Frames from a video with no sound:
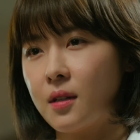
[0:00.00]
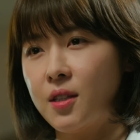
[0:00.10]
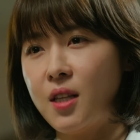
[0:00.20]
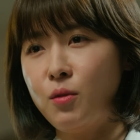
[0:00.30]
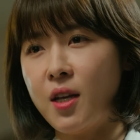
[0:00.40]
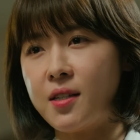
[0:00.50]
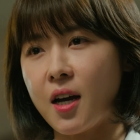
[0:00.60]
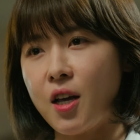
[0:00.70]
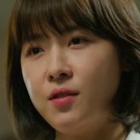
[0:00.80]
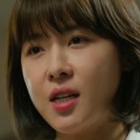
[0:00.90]
và nếu như
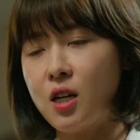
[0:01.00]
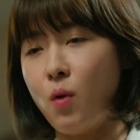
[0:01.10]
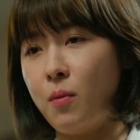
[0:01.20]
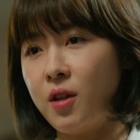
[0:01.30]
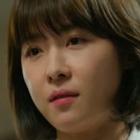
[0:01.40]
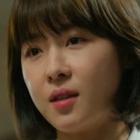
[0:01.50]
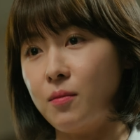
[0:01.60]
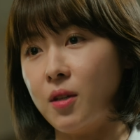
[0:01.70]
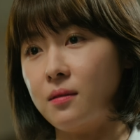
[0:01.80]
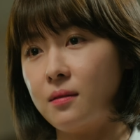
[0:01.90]
lúc đó tôi ngoảnh mặt làm
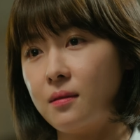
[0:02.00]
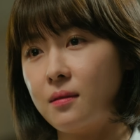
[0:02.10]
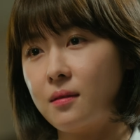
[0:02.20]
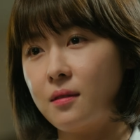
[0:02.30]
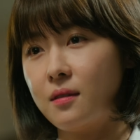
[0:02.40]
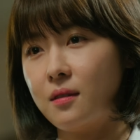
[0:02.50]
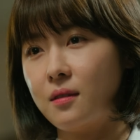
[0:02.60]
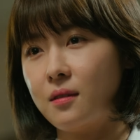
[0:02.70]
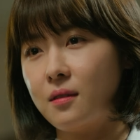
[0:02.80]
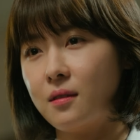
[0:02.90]
ngơ thì
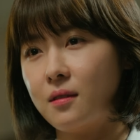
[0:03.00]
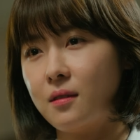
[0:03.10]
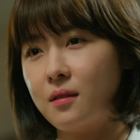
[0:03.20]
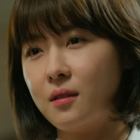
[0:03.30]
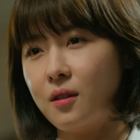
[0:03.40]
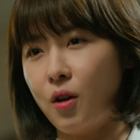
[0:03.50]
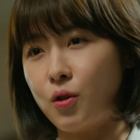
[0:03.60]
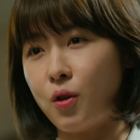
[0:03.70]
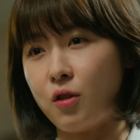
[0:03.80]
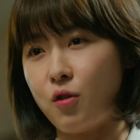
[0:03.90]

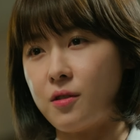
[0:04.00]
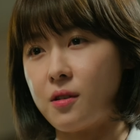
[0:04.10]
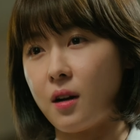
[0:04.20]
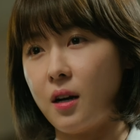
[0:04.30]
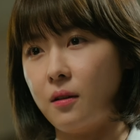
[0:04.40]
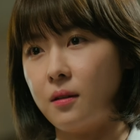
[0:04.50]
Mọi chuyện sẽ ra sao